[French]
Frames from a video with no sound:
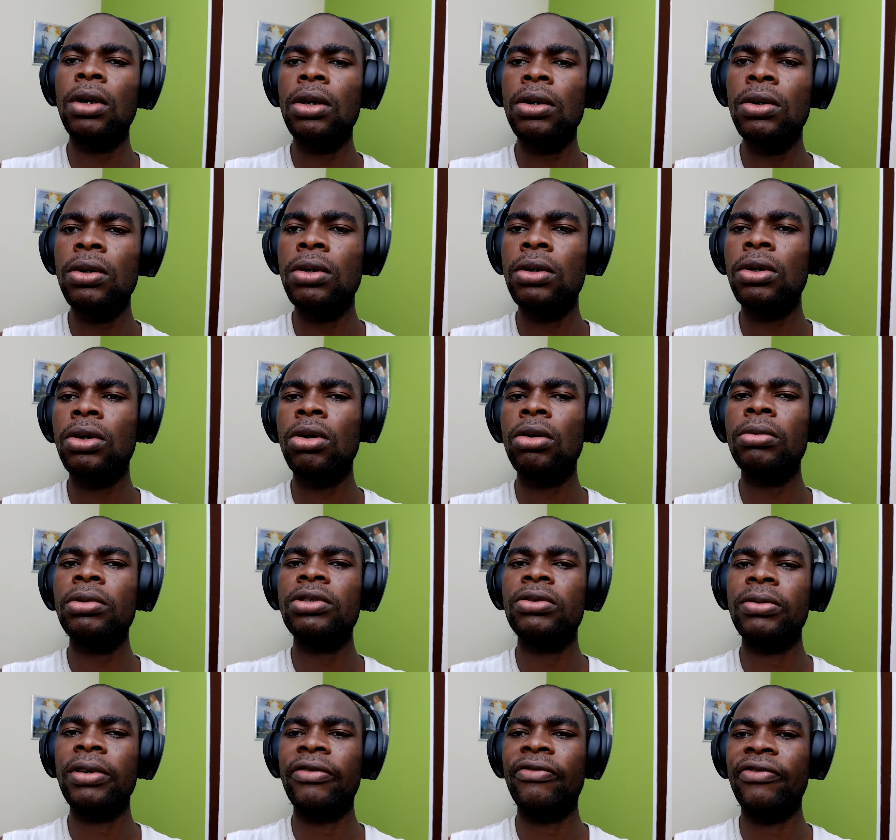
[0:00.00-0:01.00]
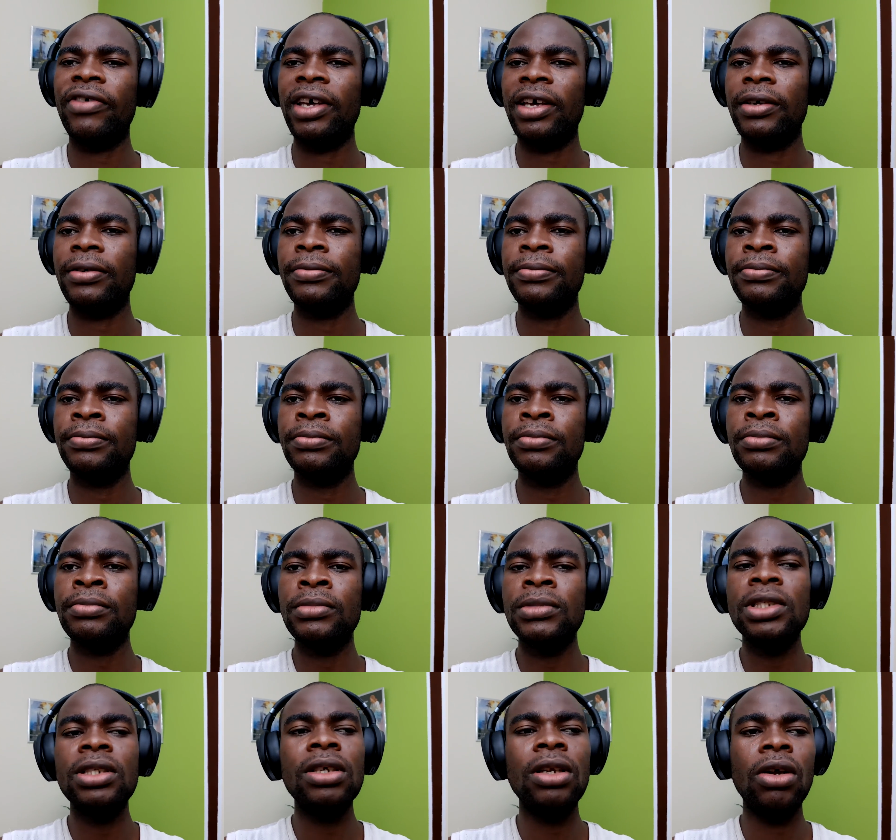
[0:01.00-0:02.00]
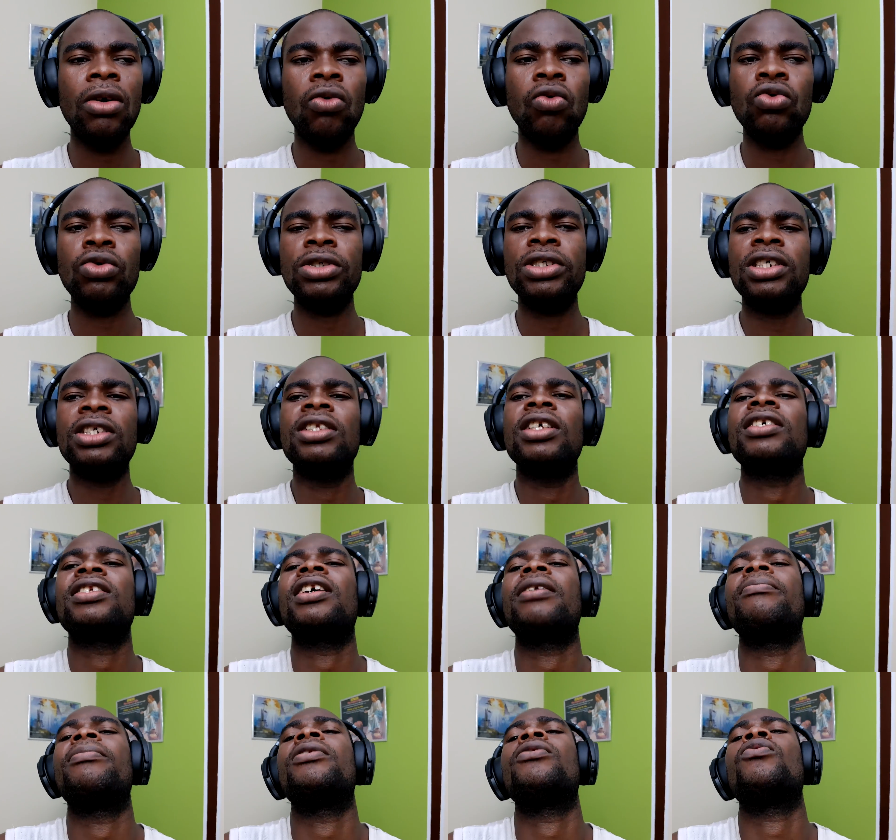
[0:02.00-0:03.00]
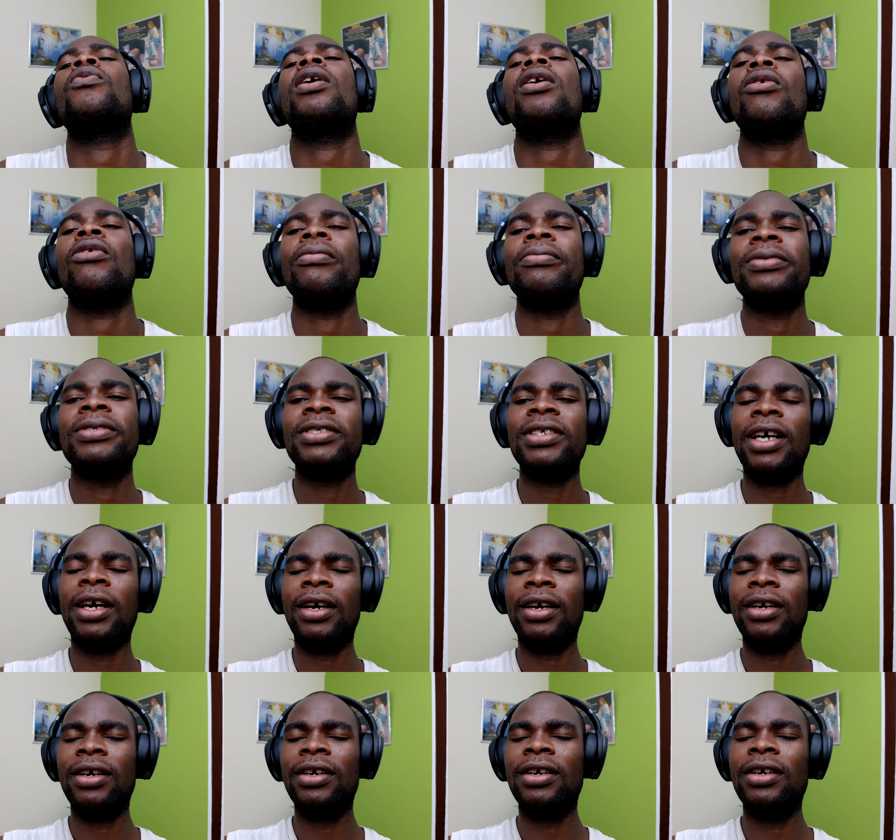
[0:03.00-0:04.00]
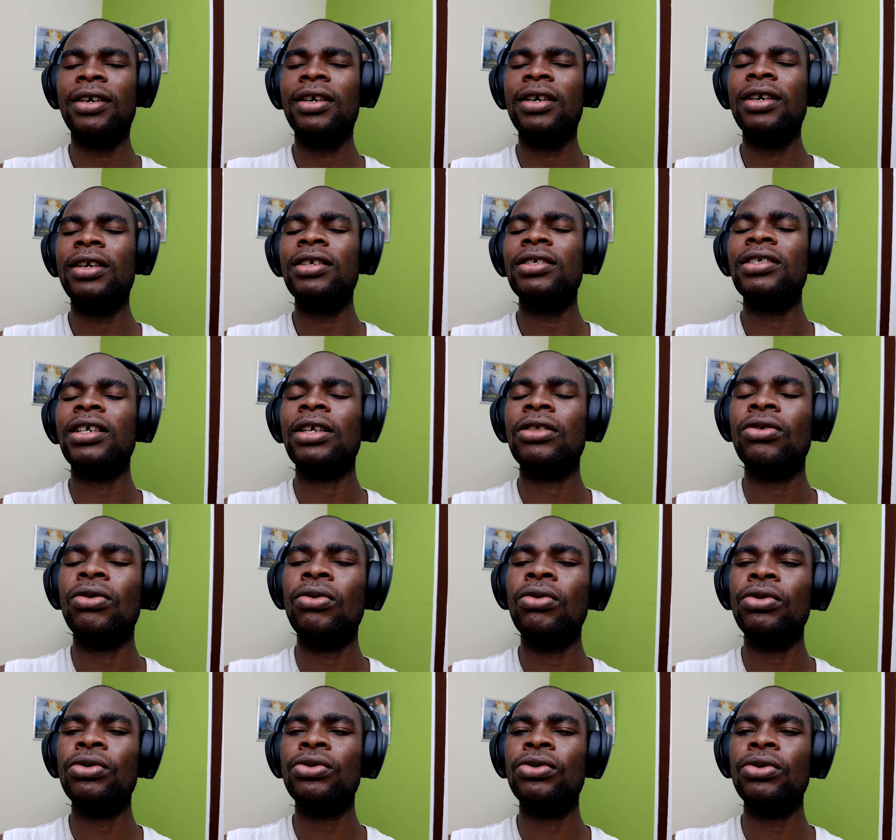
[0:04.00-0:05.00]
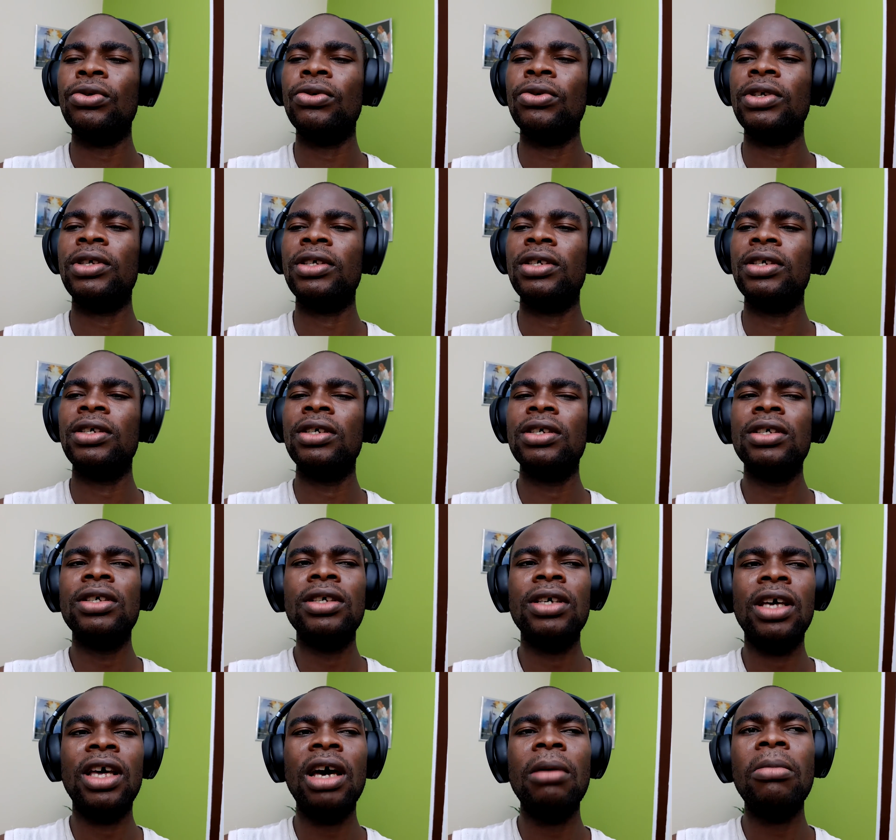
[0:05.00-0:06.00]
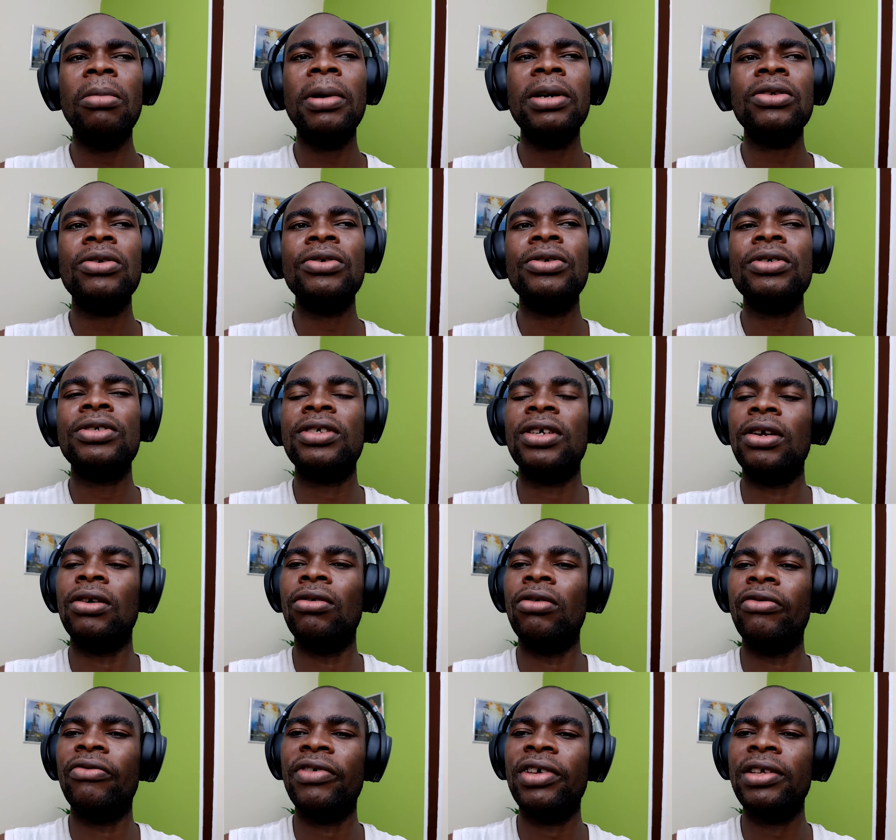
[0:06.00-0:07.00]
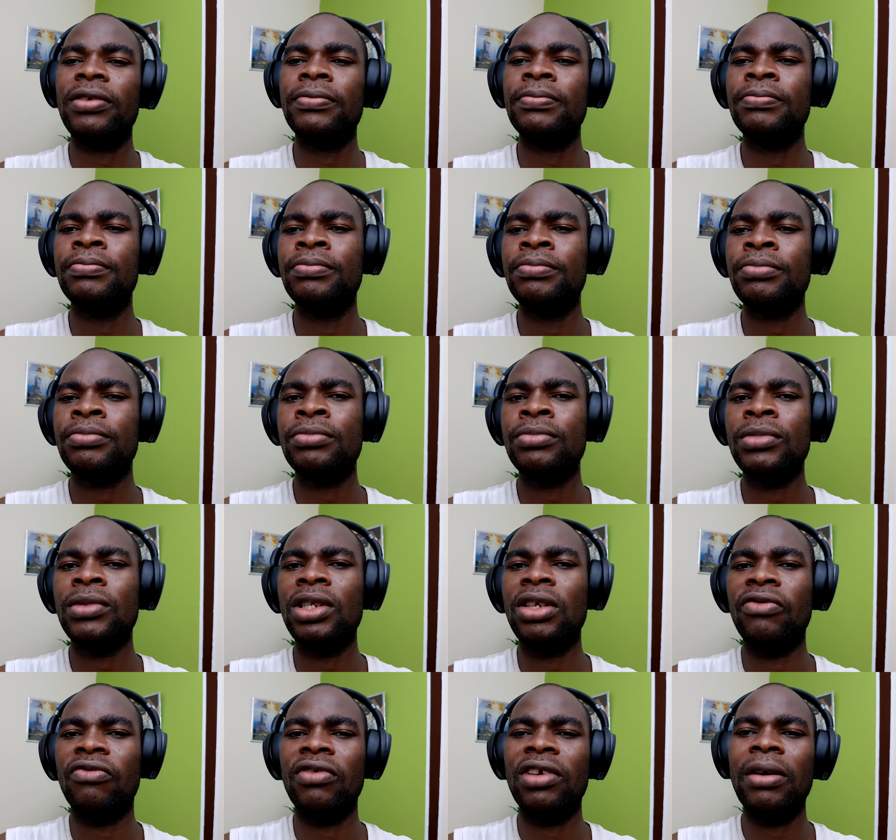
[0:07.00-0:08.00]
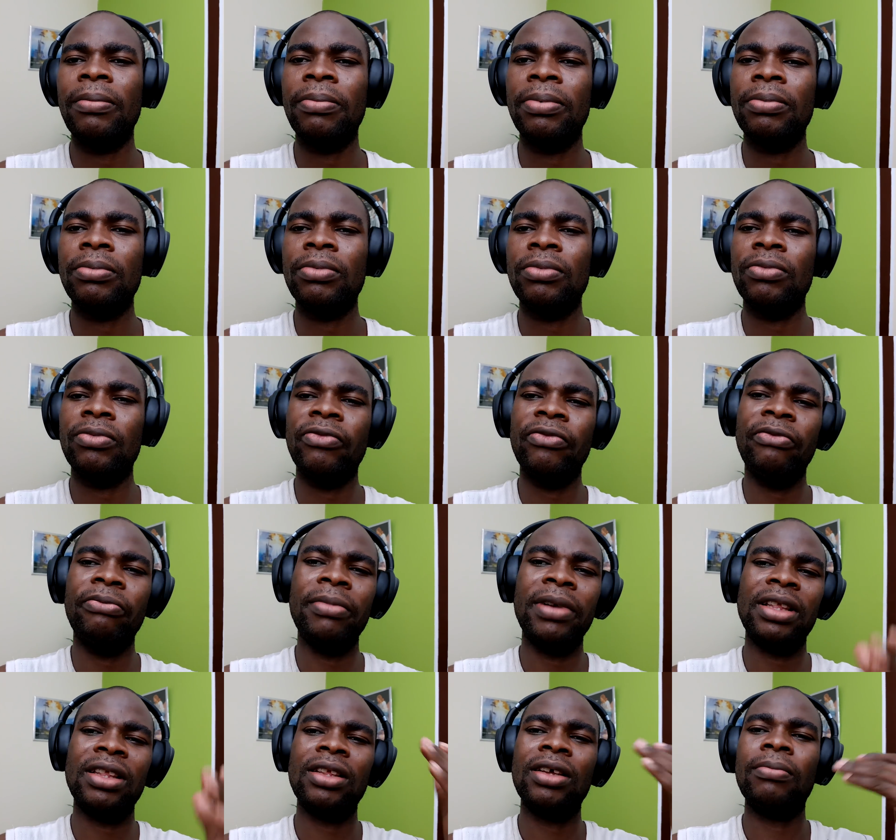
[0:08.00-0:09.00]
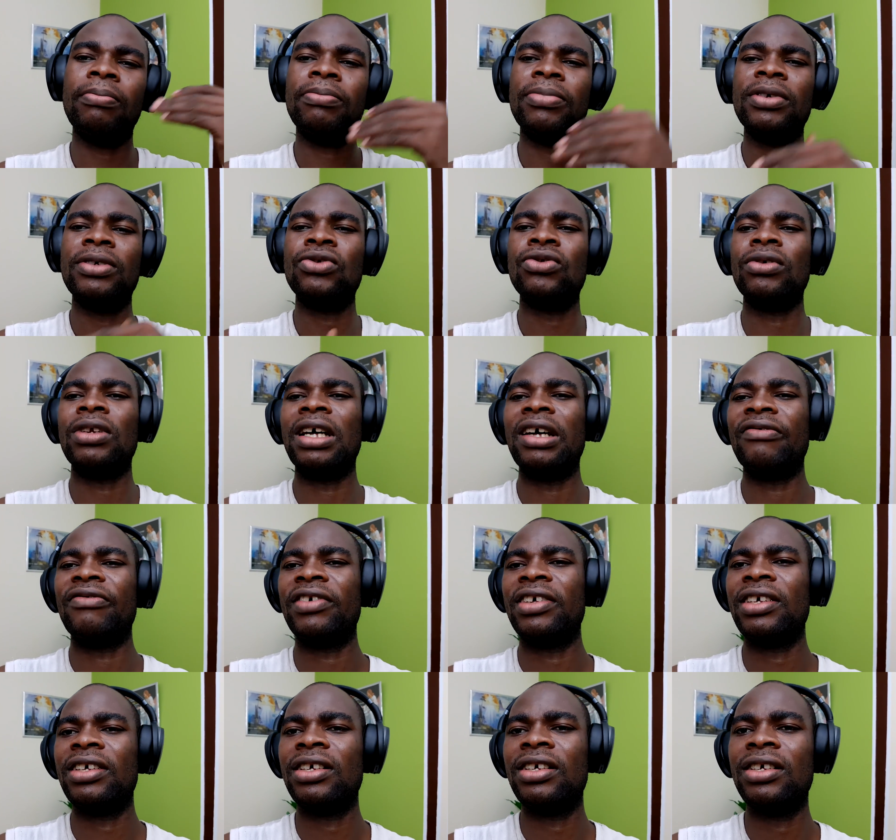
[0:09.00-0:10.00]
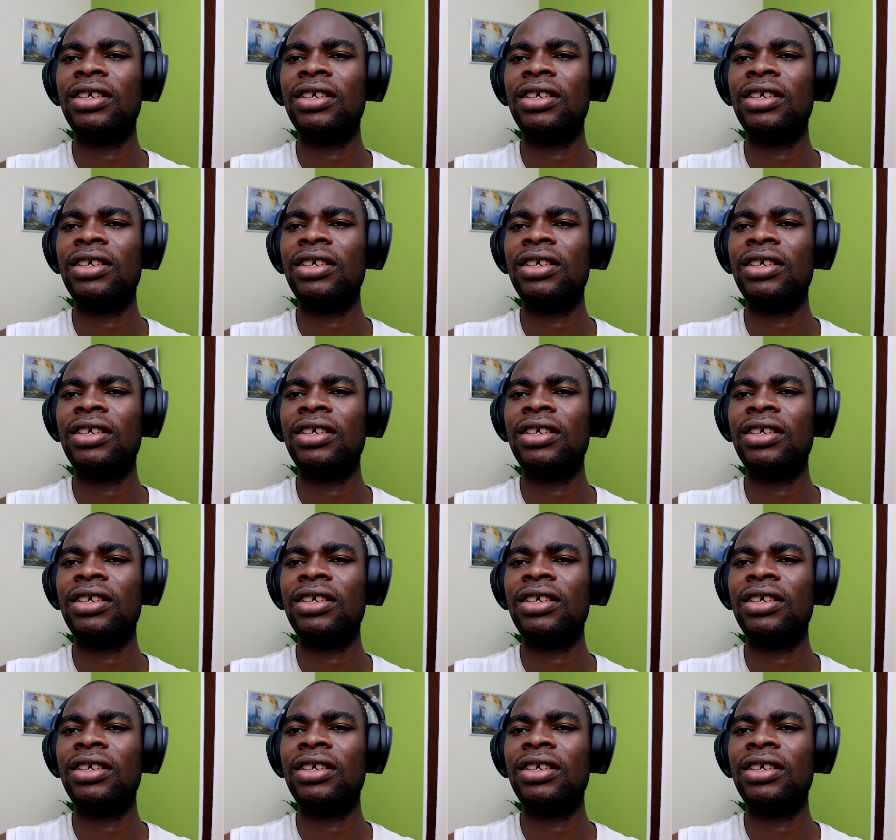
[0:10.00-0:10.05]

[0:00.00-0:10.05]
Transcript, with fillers: oh, comment je vais faire Il a couché dans sa baignoire comme ça. Il y a de l'eau sur lui. un moment donné, il s'est levé. Il voulait maintenant bien se laver